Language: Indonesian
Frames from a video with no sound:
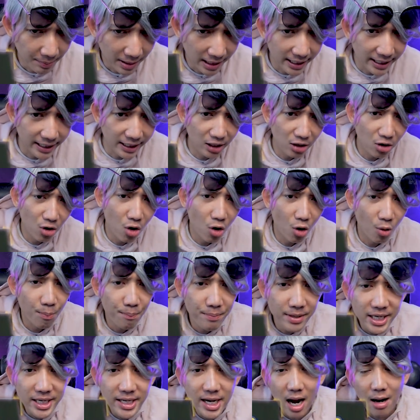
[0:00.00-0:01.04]
memiliki
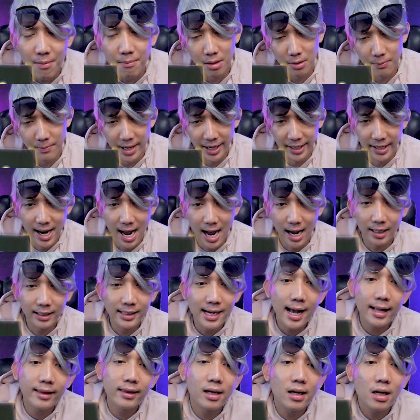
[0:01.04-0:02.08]
hobi yang berbeda,
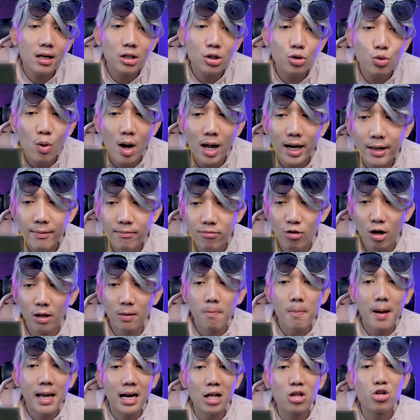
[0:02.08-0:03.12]
gak terkecuali buat
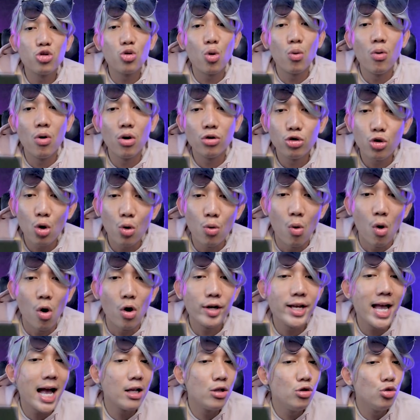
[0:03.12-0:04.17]
para cowok-cowok
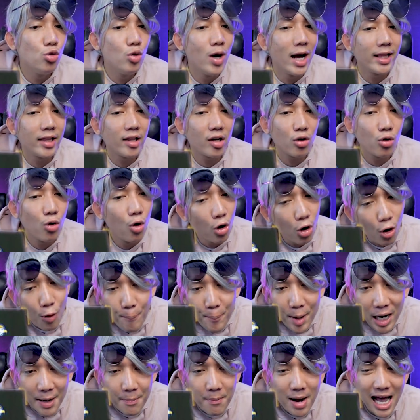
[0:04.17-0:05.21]
yang juga tergolong
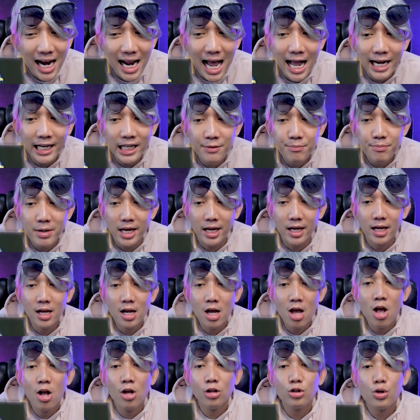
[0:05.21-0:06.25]
penggemar anime.
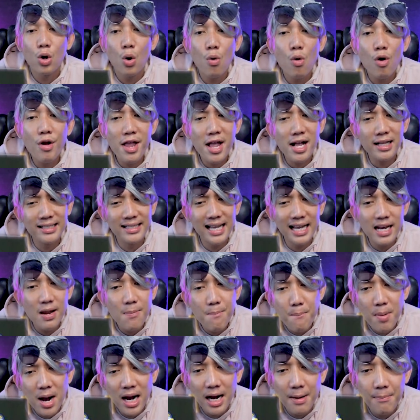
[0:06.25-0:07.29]
Cowok yang jadi
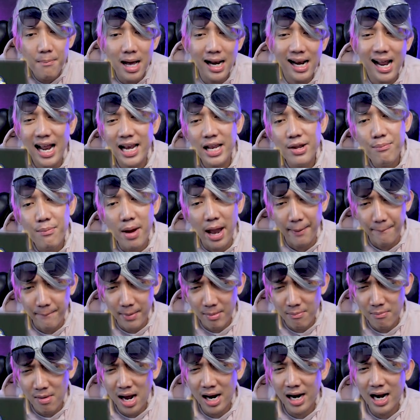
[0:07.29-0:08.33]
penggemar anime
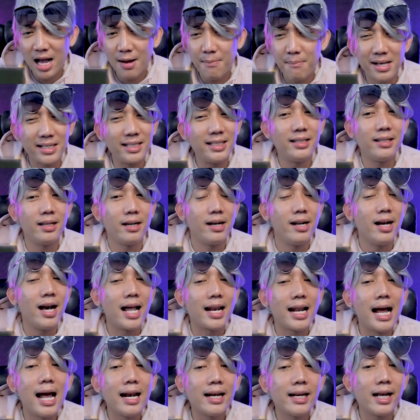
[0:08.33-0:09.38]
memanglah masih
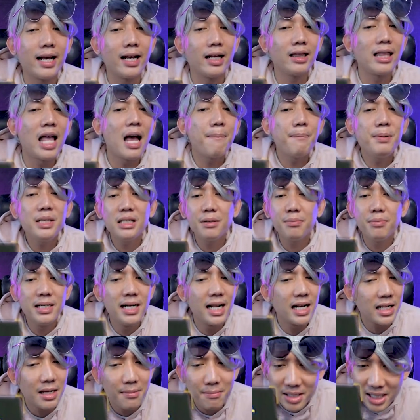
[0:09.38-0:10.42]
terdengar aneh, tapi
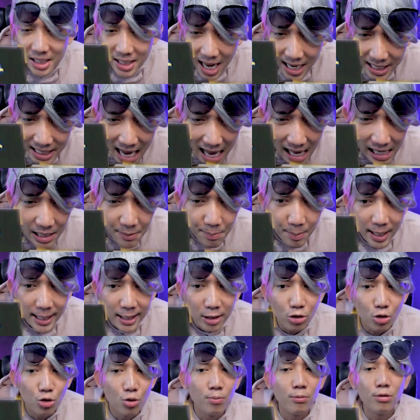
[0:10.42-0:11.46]
sebenarnya menyenangi anime
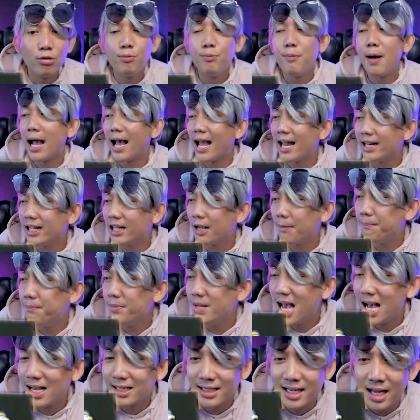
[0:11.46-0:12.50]
itu merupakan
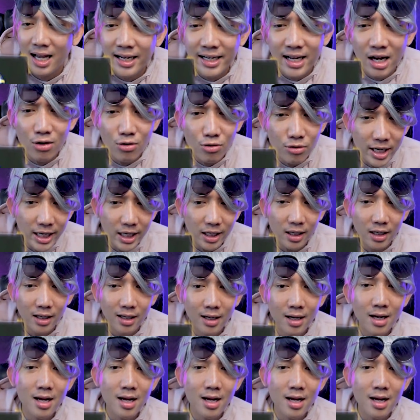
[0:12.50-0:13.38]
kebiasaan yang unik.